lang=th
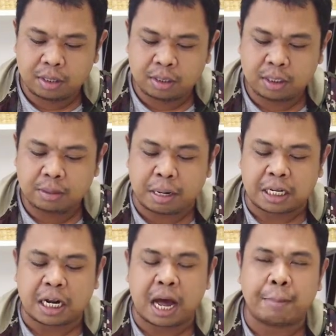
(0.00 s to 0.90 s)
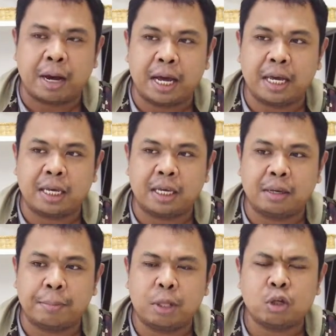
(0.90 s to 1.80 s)
ซึ่งมันจะทำให้
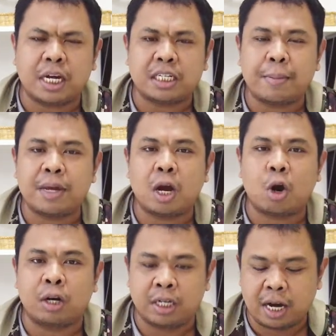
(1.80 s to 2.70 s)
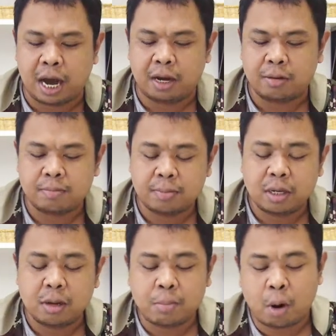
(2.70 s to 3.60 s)
ไม่ต้องใช้ทรัพยากรเยอะ
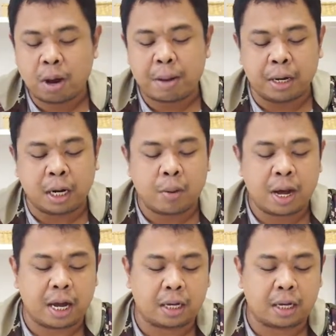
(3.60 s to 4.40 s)
เพราะว่าเหมือนกับว่า